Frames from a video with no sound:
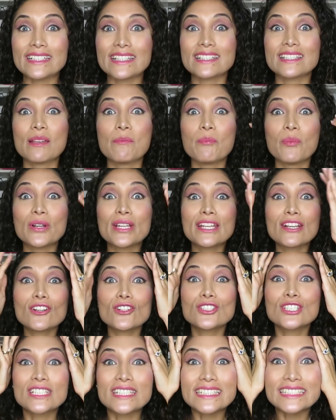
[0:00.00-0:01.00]
que se ponen
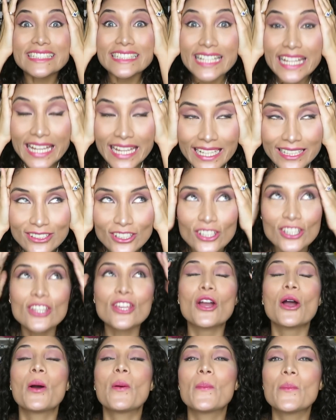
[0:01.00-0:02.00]
cochinitos,
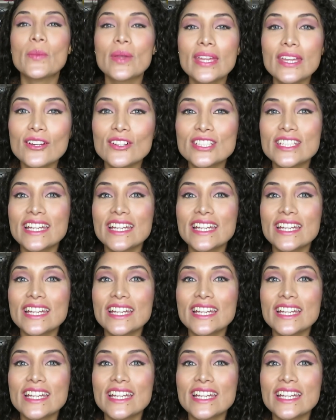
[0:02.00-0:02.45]
Dios mío.